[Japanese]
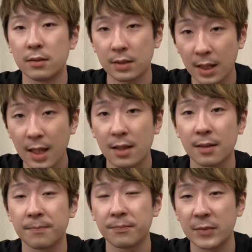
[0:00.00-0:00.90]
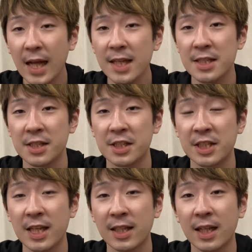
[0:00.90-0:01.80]
ただ大事にし
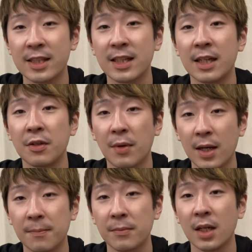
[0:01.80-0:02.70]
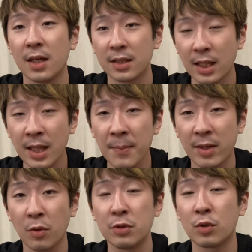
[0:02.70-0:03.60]
ていただきたいのは縦目
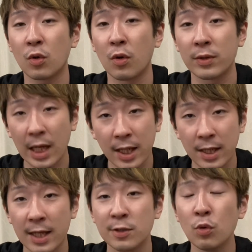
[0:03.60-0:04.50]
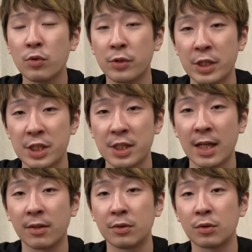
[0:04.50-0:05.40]
というところだけで一括りにしな
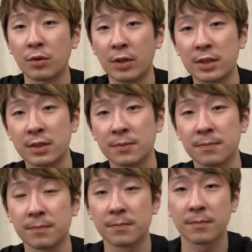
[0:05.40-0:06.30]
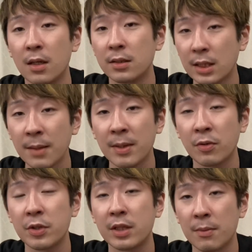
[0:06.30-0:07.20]
いということです。縦目
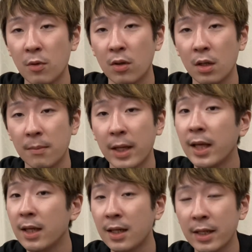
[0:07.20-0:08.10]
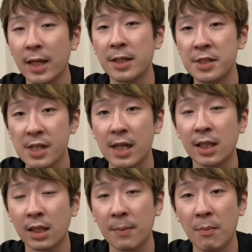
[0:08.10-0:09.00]
といっても変化系に近い
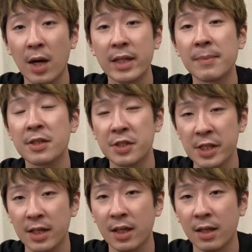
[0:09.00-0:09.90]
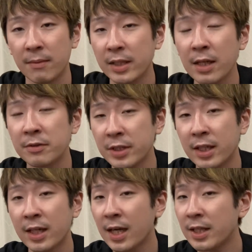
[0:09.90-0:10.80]
縦目もありますし、逆に
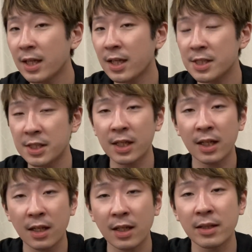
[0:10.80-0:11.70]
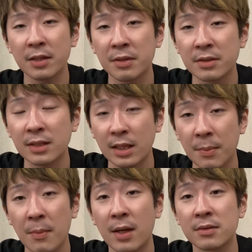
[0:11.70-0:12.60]
回転がしっかりかかってくれる縦
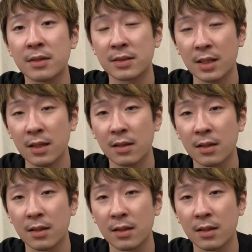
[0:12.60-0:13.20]
目もあるんですね。